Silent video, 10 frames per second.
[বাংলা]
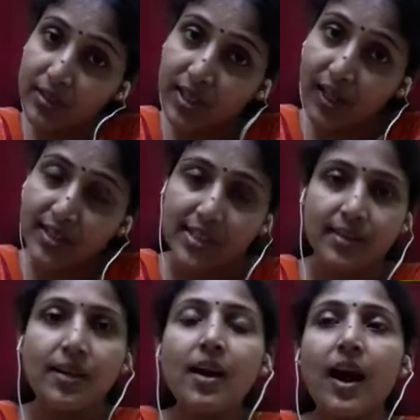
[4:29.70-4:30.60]
ঠিক আছে
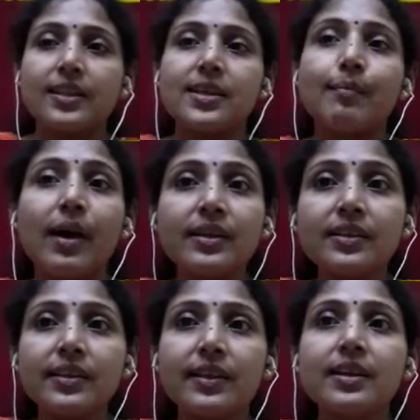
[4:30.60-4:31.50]
আচ্ছা
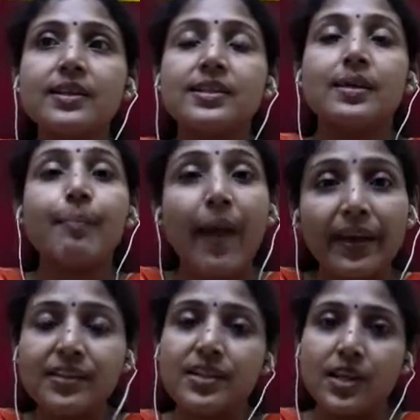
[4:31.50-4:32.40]
মাটিতে যে
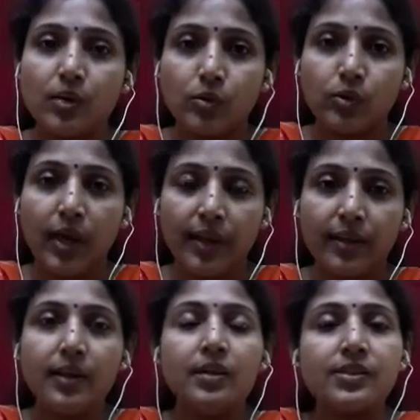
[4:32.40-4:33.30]
ব্যাকটেরিয়াগুলো থাকে
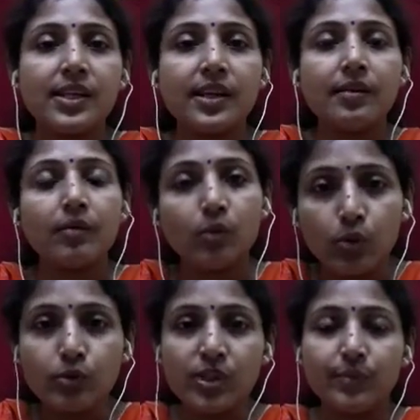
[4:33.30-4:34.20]
যে
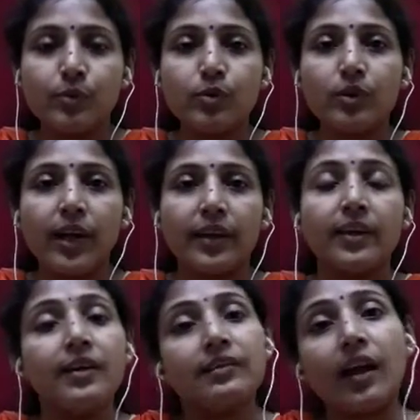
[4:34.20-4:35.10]
অণুজীবগুলো থাকে
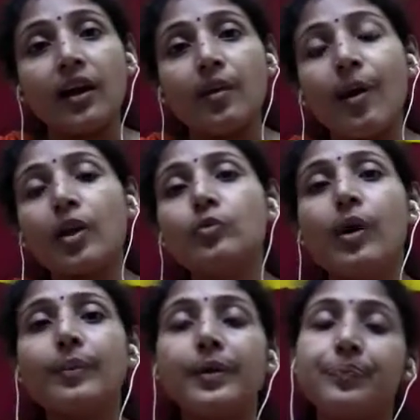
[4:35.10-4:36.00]
তারা
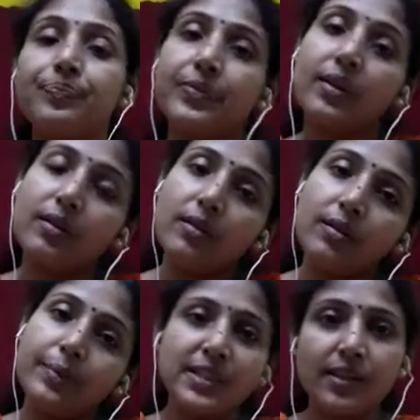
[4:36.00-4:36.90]
ভালোভাবে
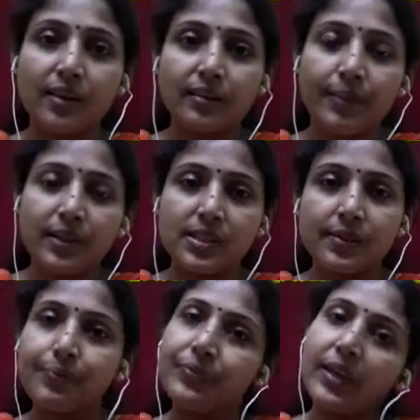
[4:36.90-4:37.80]
বেঁচে থাকতে পারছে
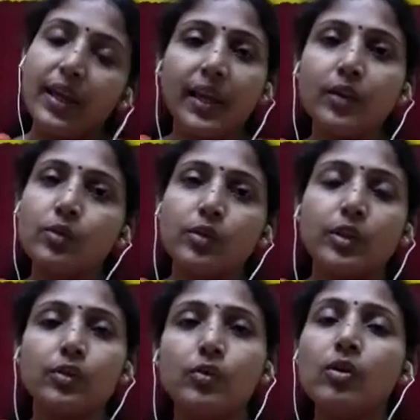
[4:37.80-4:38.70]
এগুলো
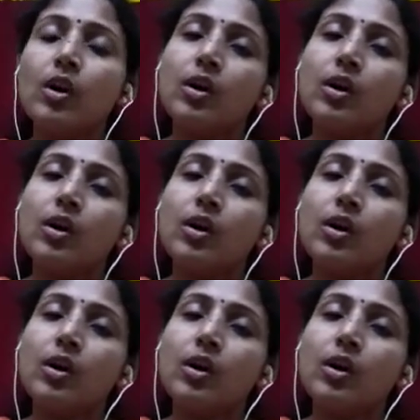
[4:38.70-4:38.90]
কিন্তু